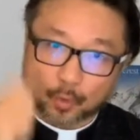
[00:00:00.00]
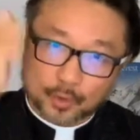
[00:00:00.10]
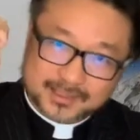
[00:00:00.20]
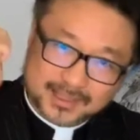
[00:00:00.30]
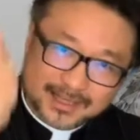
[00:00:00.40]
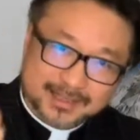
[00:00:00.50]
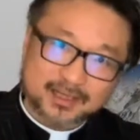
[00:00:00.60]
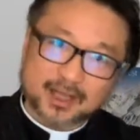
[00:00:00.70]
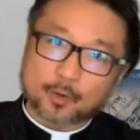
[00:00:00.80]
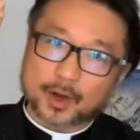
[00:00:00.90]
我正在
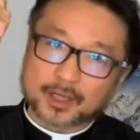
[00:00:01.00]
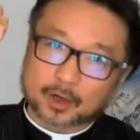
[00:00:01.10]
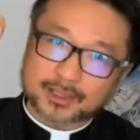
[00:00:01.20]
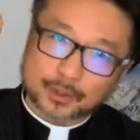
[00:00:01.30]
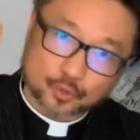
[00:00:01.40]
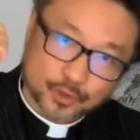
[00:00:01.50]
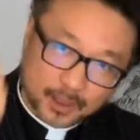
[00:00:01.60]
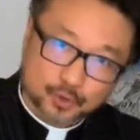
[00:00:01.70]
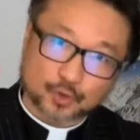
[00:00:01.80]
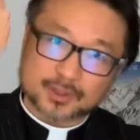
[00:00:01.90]
电话里要跟她做那
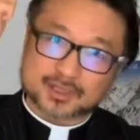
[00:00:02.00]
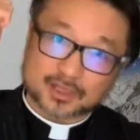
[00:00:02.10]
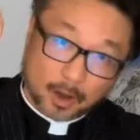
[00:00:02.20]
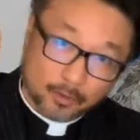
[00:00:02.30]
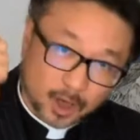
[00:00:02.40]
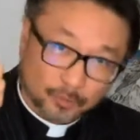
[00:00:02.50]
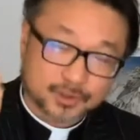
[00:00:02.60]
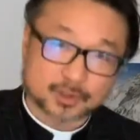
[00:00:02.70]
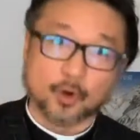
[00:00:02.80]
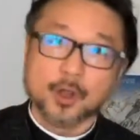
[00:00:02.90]
个决志祷告的
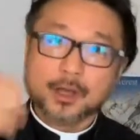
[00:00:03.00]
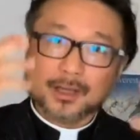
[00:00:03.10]
时候，